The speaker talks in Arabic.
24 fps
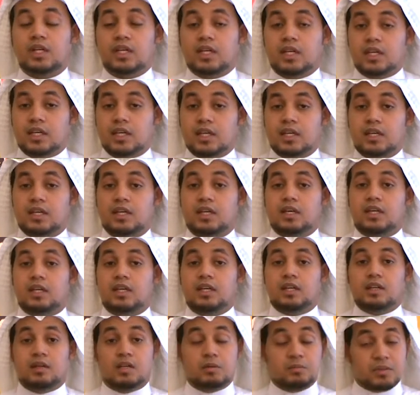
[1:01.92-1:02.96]
آه،
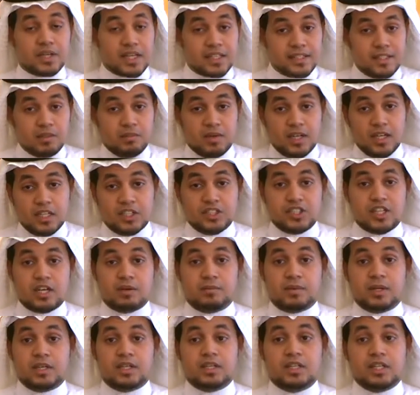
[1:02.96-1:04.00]
المقدم على
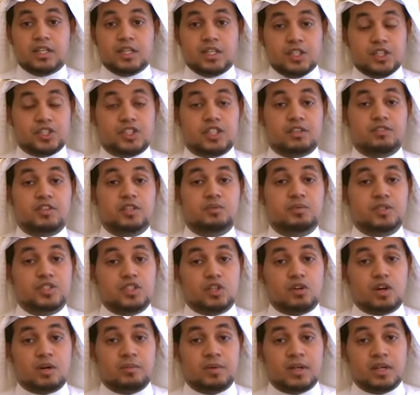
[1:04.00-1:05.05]
الجامعه يستفيد من
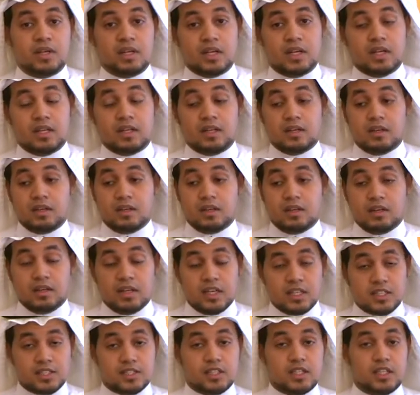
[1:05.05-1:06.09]
جواب
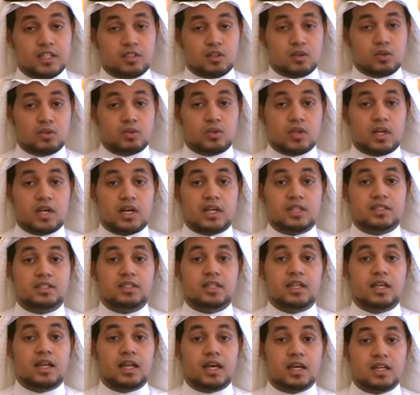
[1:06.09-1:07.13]
اسئله القدرات
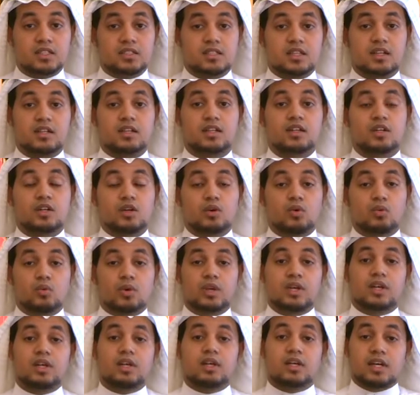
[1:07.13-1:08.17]
الاقصر
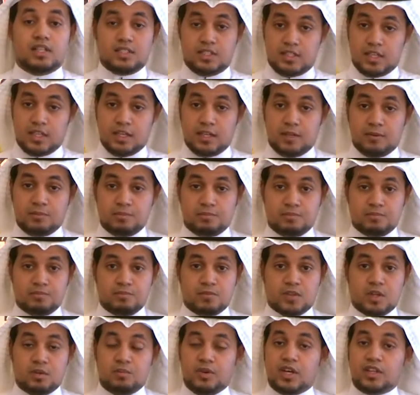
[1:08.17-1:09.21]
والاسهل.
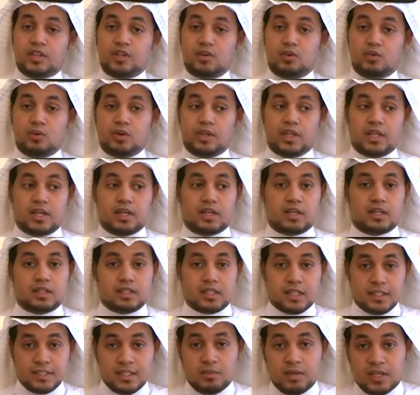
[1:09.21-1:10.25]
بحيث انه اذا
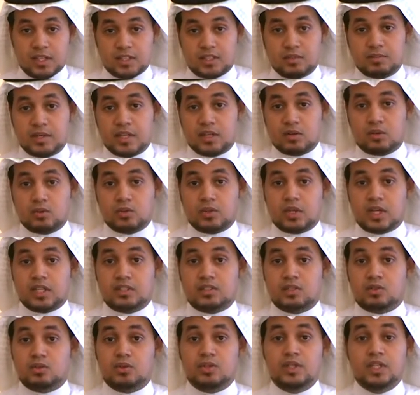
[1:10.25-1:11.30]
قدم على اختبار القدرات
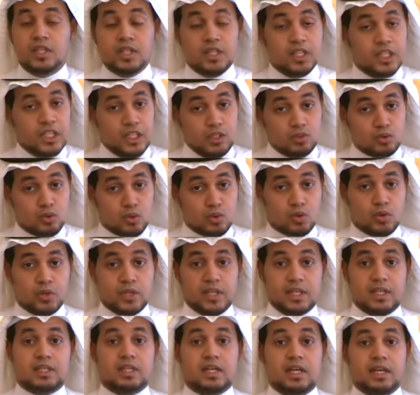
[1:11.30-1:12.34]
يكون عنده
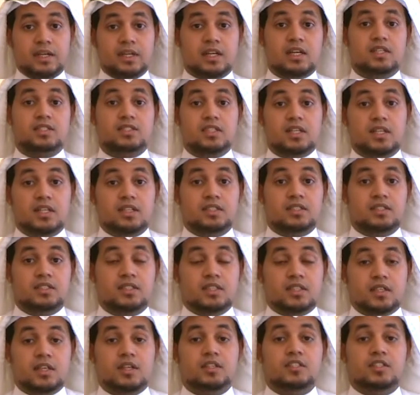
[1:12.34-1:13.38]
رؤيه عن اسئله
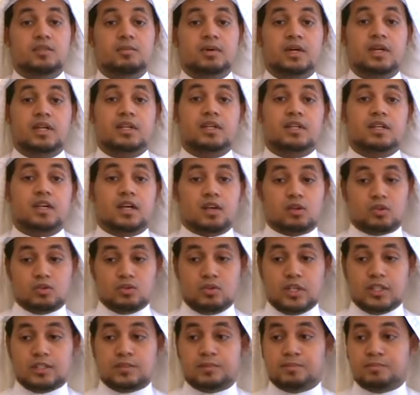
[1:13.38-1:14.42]
اختبار
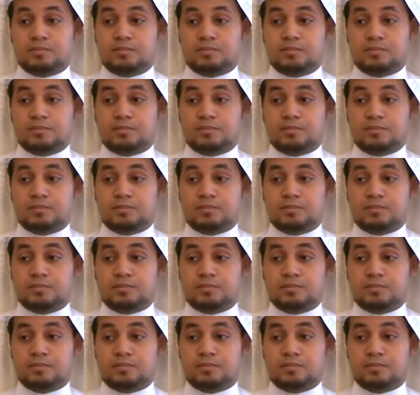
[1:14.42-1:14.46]
القدرات.